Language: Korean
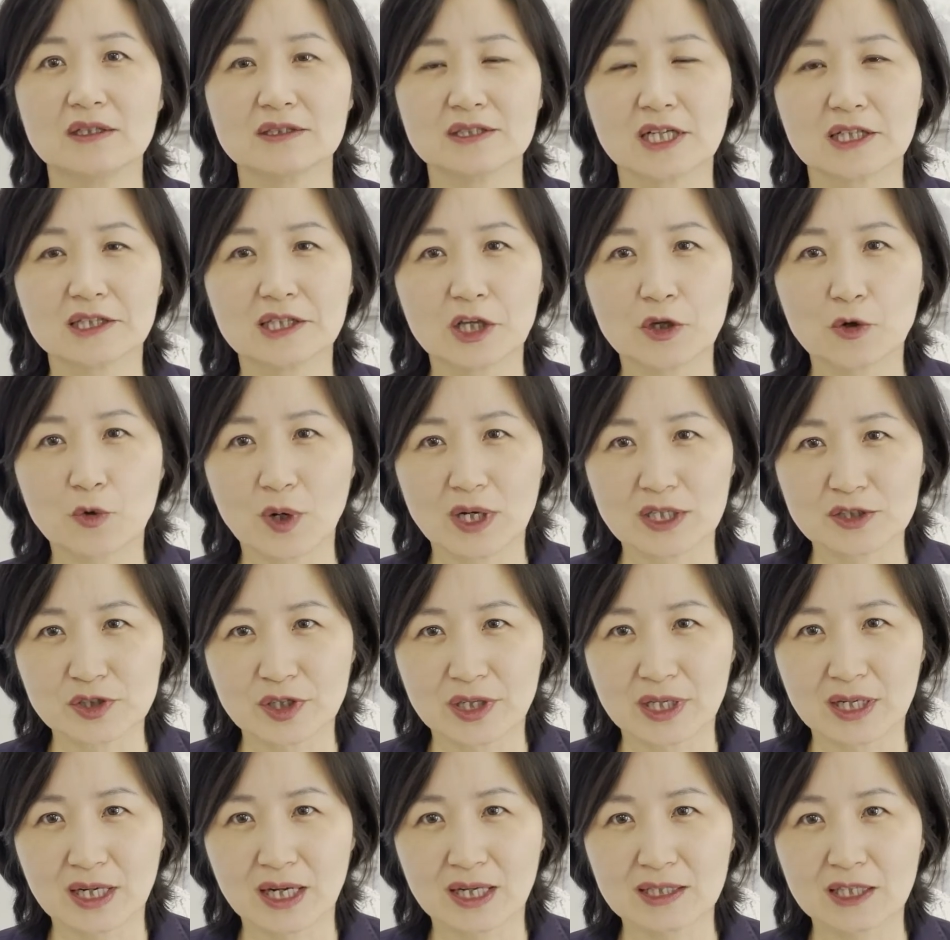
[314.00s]
상당히
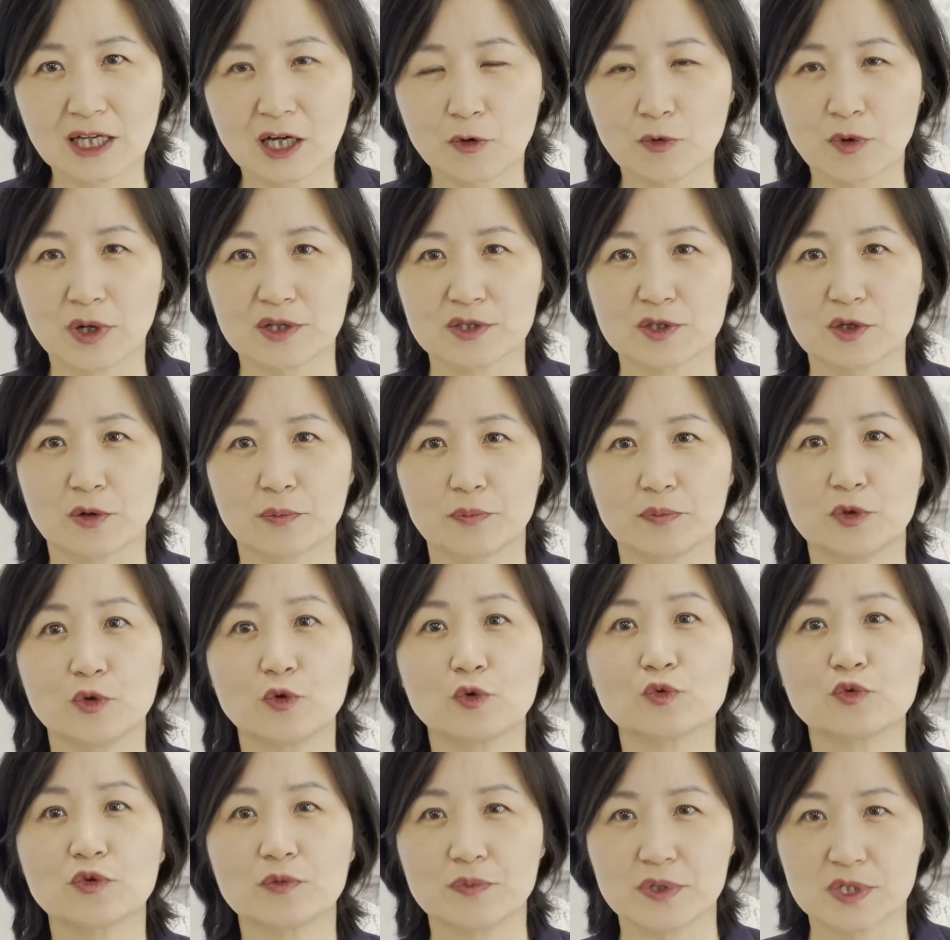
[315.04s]
과정이 까다로워서
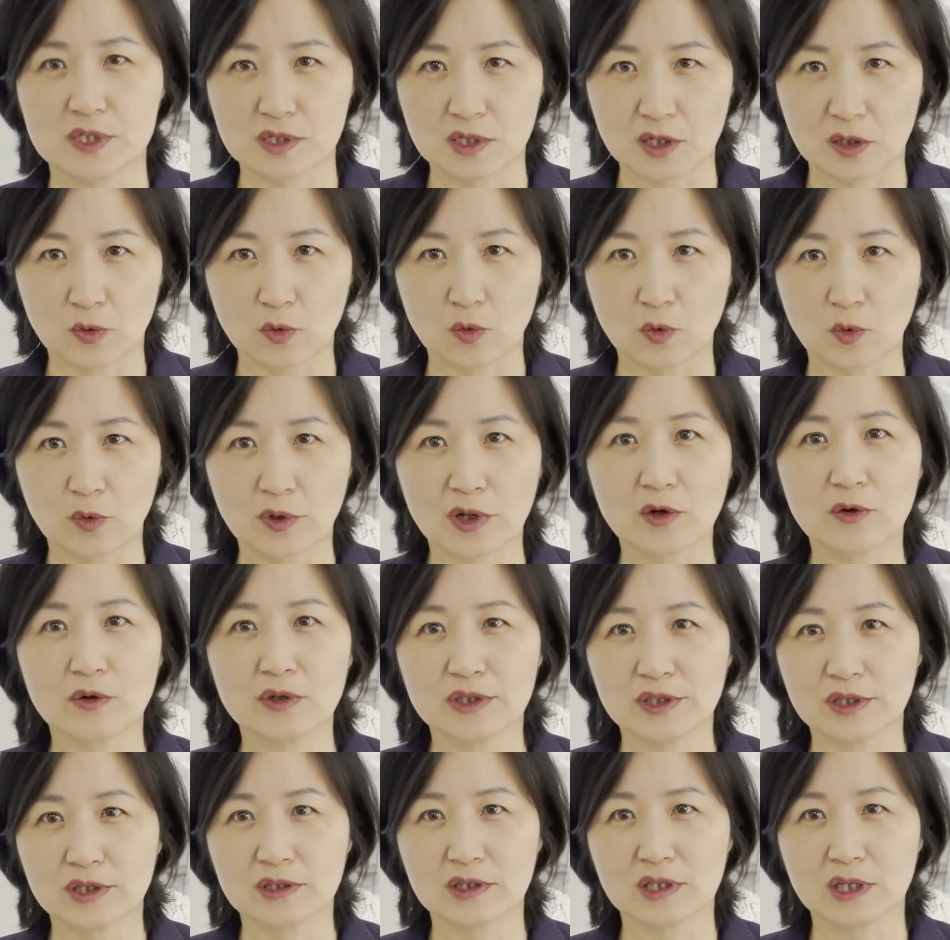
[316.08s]
비용도 비싸고 오래
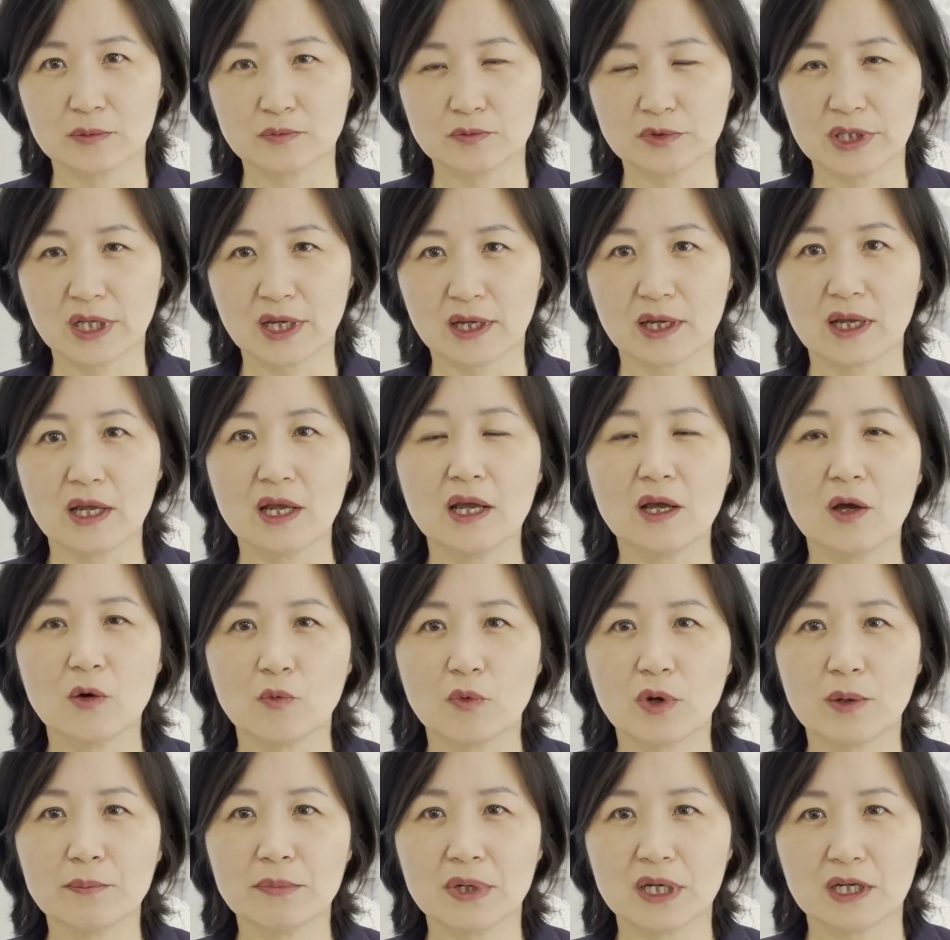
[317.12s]
걸리기 때문에
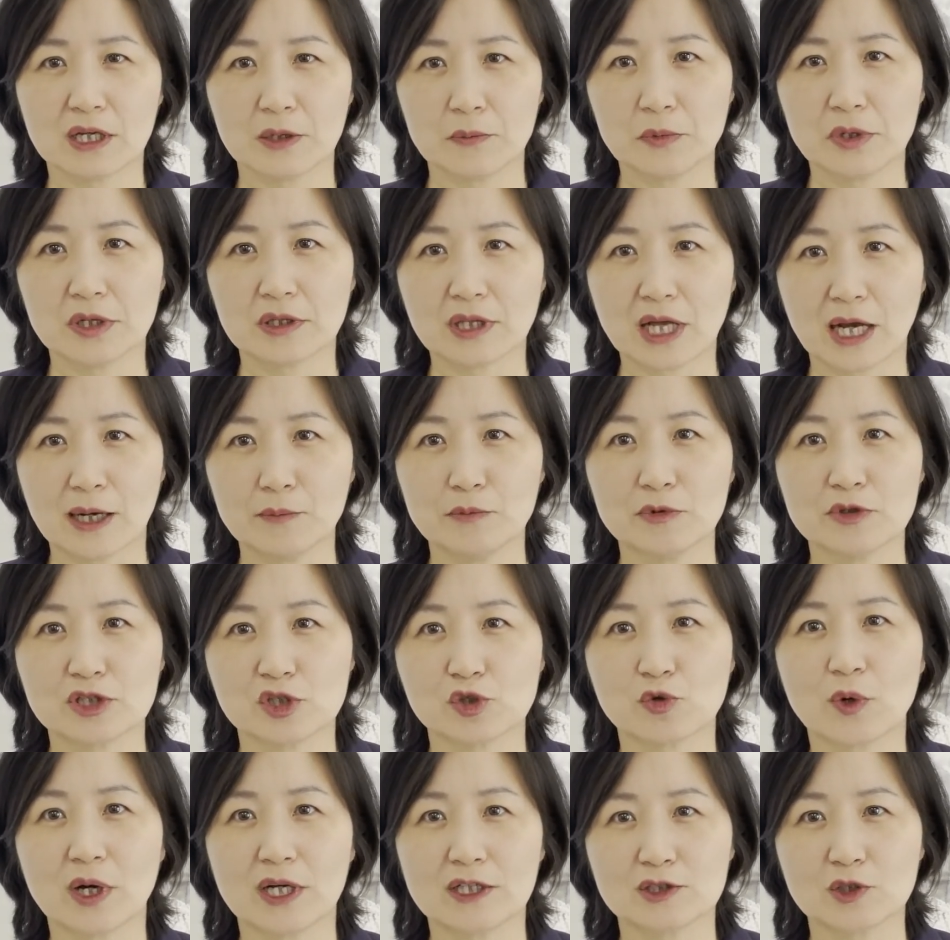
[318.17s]
웬만하면
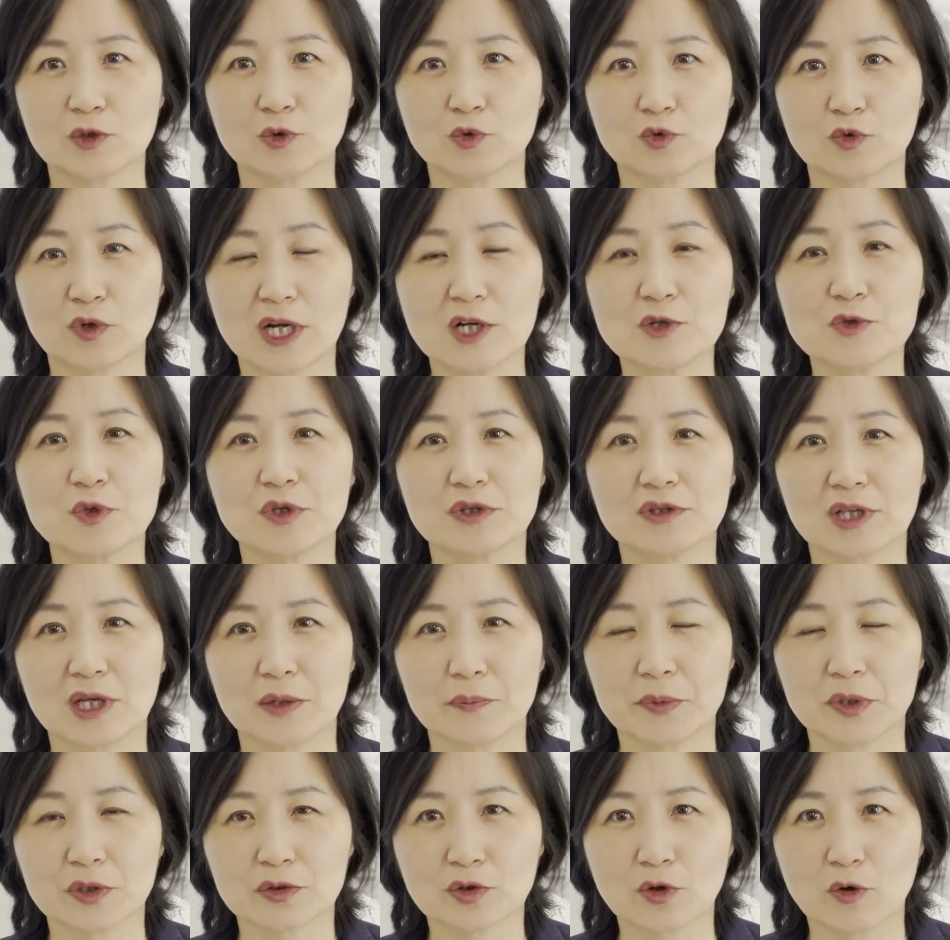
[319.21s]
나머지 과정으로 할 수
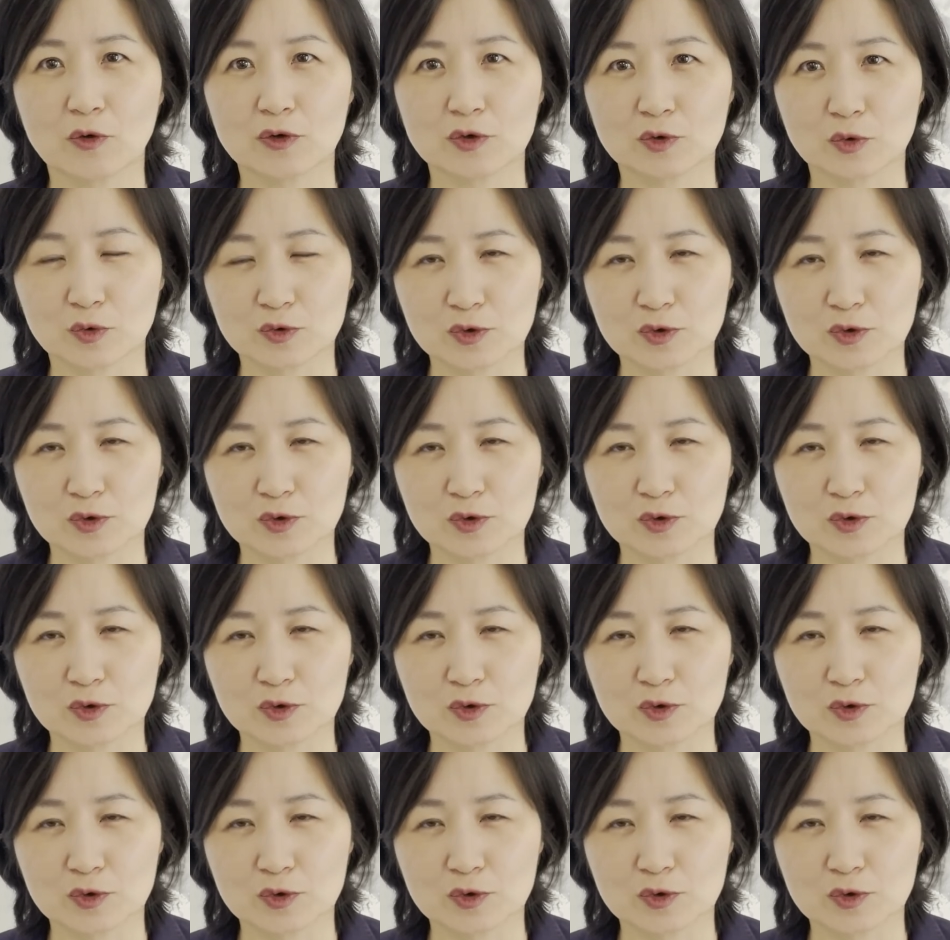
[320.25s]
있다면 더욱